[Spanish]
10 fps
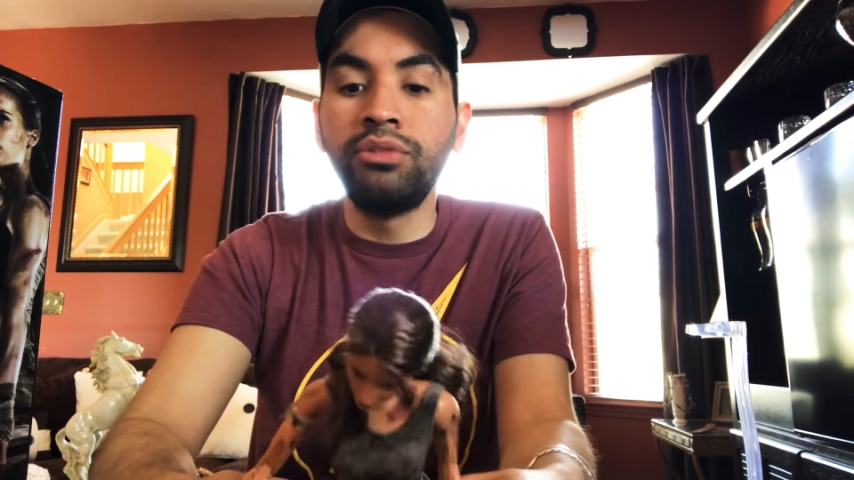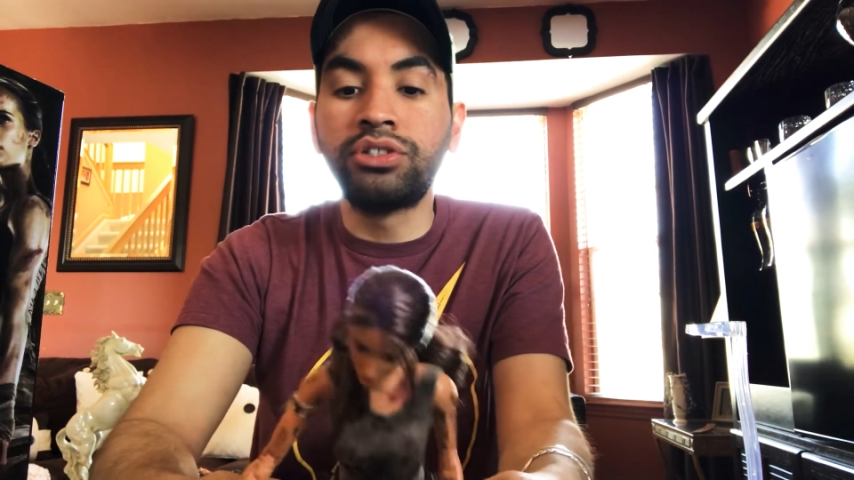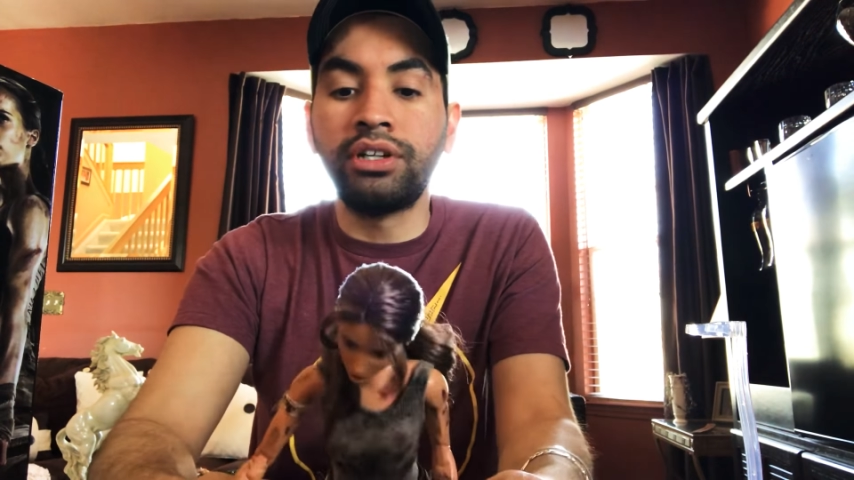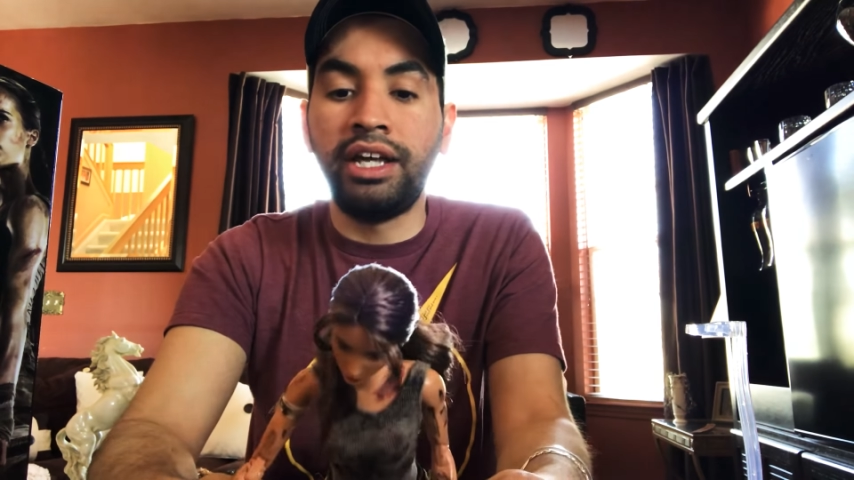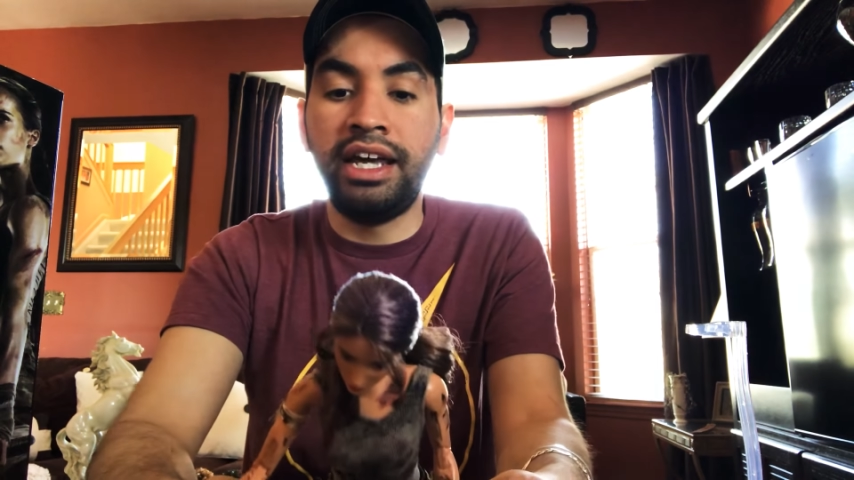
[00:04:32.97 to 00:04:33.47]

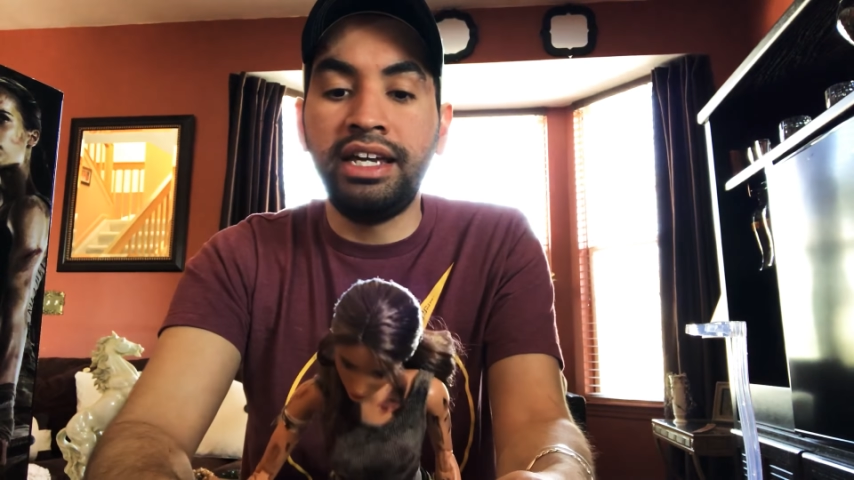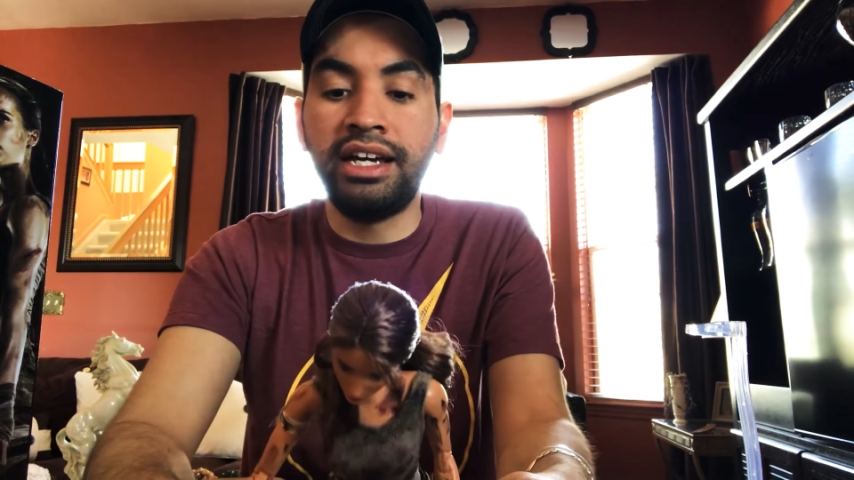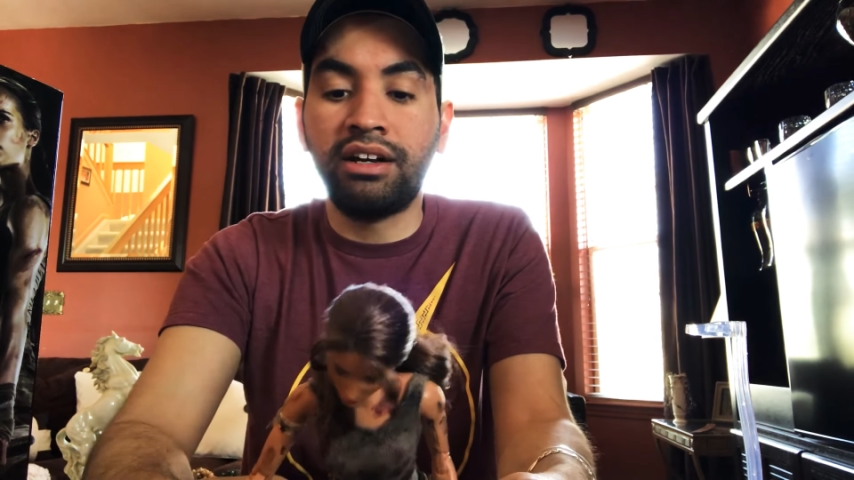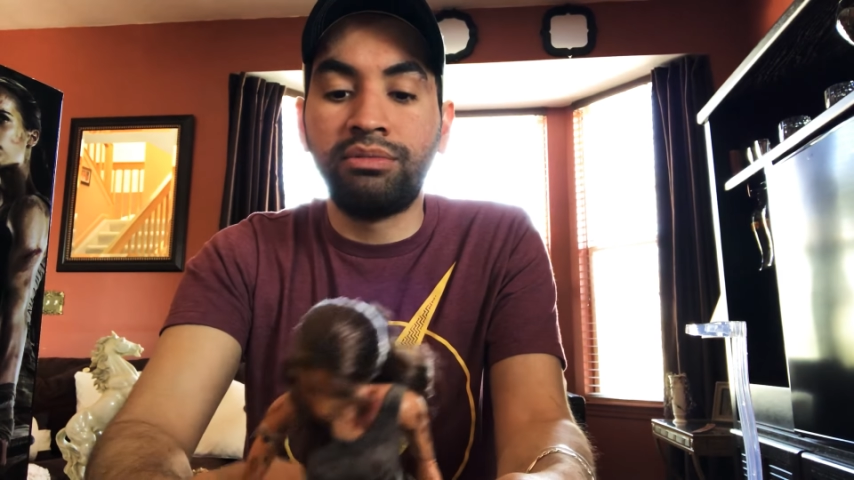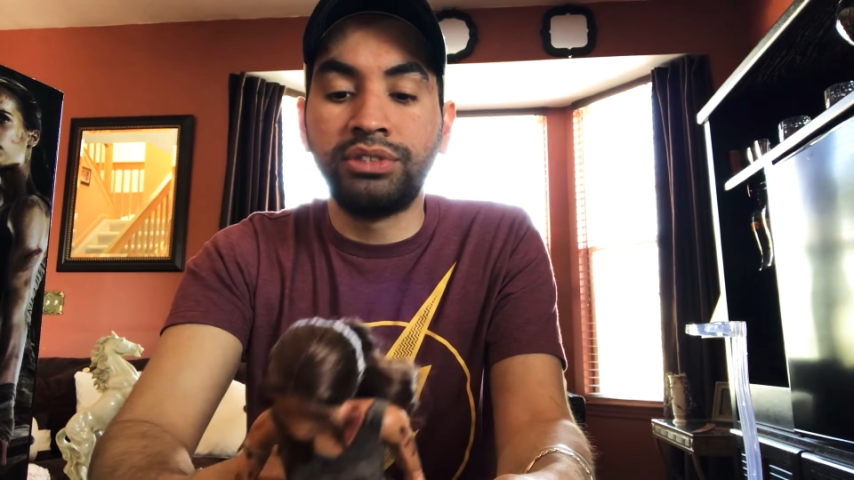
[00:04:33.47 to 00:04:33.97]
mucho de
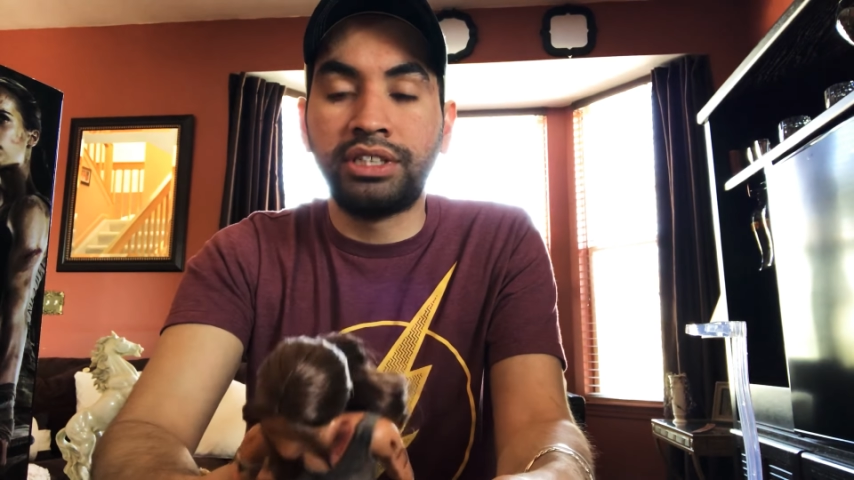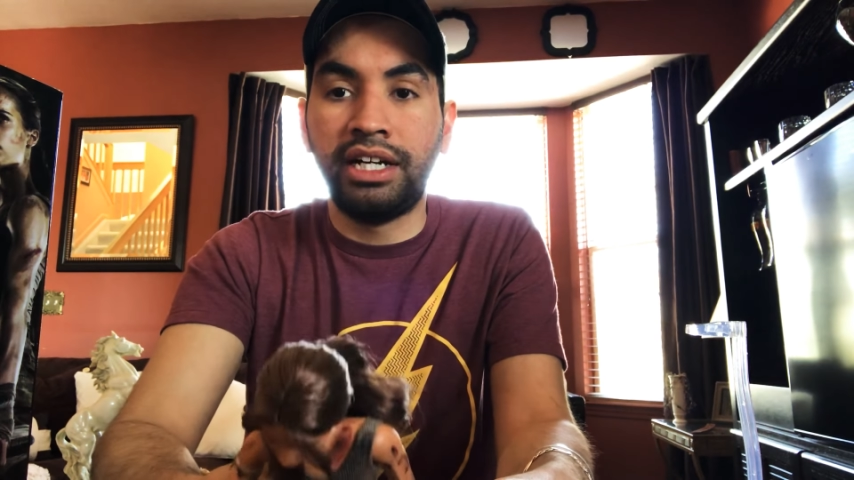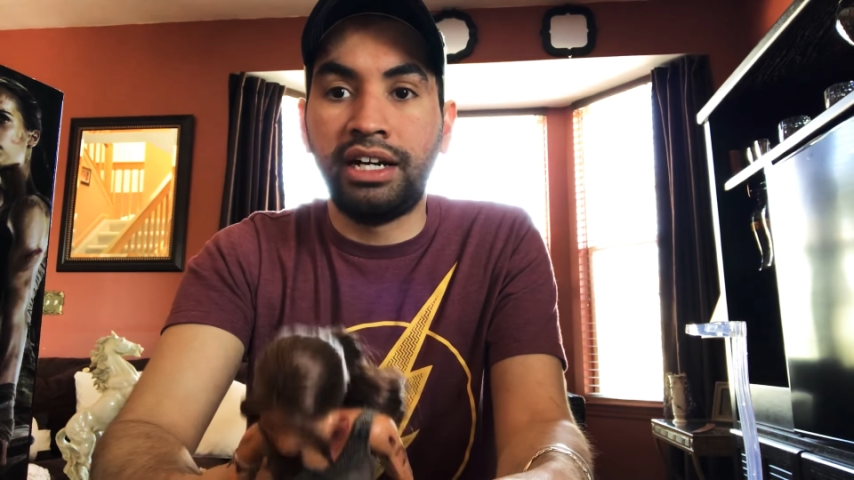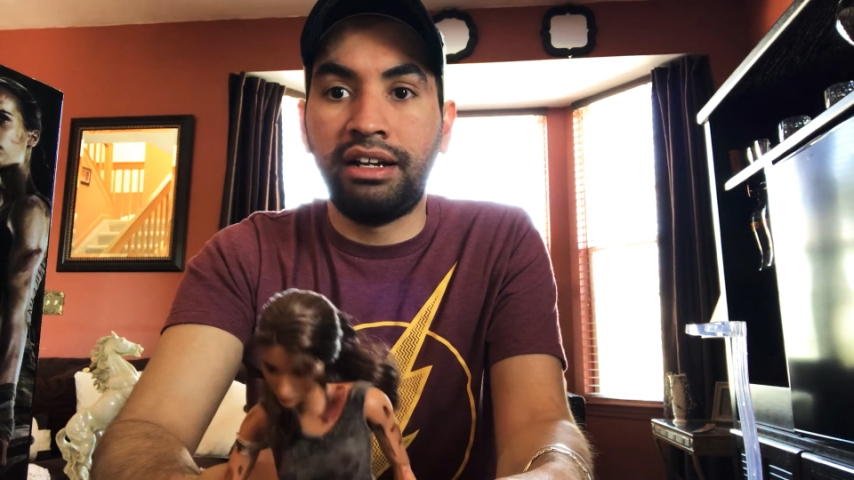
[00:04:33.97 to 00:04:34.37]
ella, cómo sea,